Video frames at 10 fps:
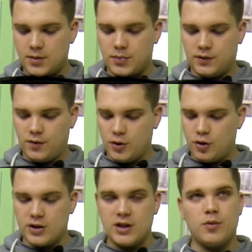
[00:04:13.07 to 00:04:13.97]
bis
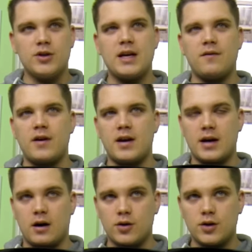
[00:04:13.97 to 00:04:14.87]
95 Prozent werden
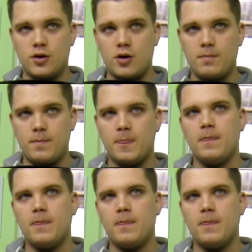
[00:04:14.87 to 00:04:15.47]
herausgenommen.